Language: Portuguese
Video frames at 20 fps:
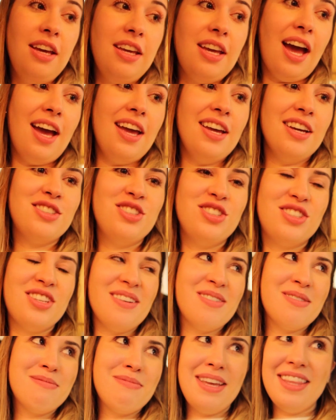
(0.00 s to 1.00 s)
E aí a gente
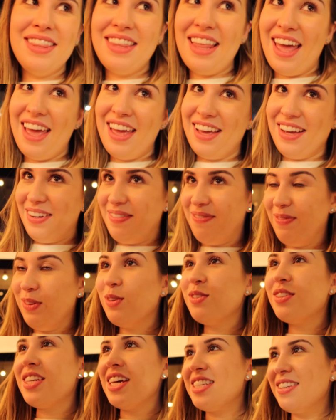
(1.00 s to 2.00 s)
teve uma ideia.
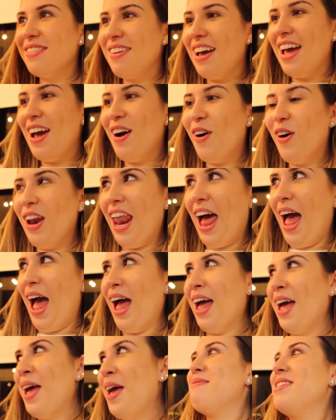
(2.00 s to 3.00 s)
Não sei se vai
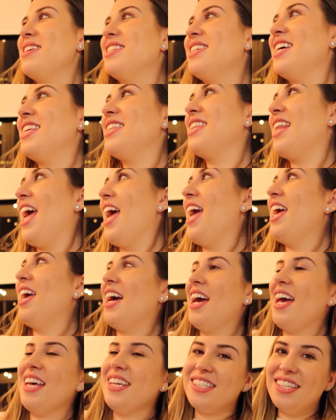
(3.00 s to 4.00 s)
rolar, mas a
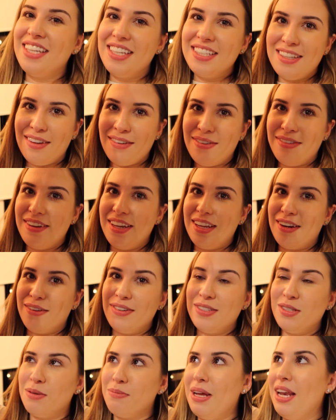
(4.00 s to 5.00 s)
ideia é sexta-feira
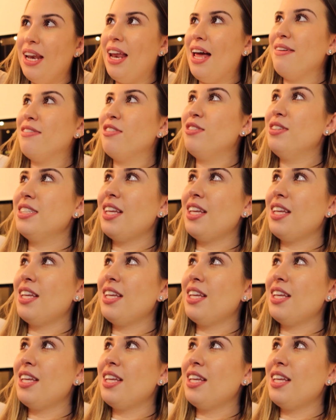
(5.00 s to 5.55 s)
fazer uma live no